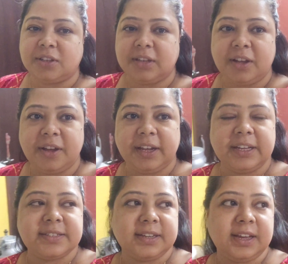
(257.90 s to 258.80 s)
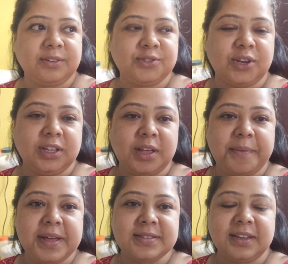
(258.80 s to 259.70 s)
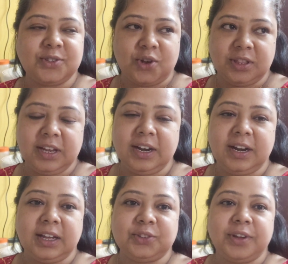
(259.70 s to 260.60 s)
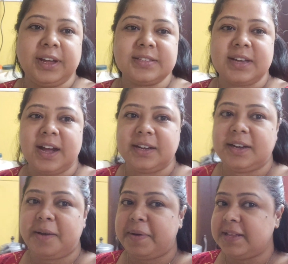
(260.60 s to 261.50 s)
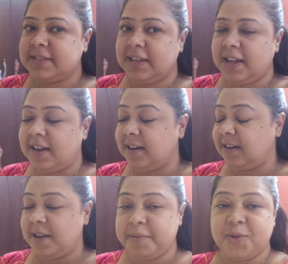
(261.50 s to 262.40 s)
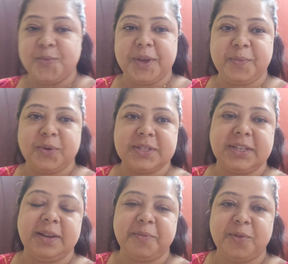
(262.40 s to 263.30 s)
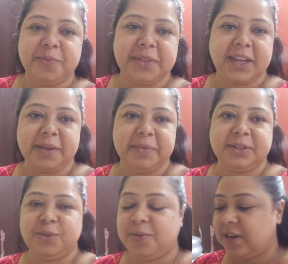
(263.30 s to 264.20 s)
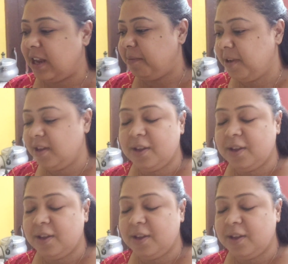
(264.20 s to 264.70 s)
সন্ধ্যা হয়ে গেছে এখন সন্ধ্যা বাজে সন্ধ্যা না রাত হয়ে গেছে আটটা বাজে আর আমি ঘুমিয়ে পড়েছিলাম ঘুম থেকে এইমাত্র উঠলাম